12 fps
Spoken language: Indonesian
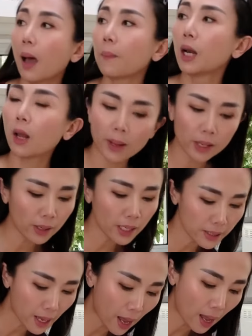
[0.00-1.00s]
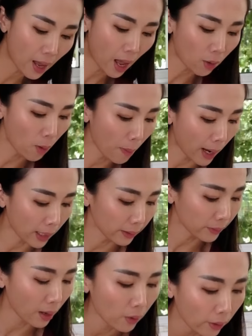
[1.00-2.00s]
ambil lo mayones ya. Aku mau makan
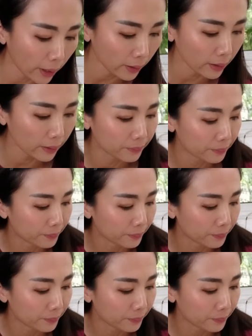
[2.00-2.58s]
kentang goreng nih.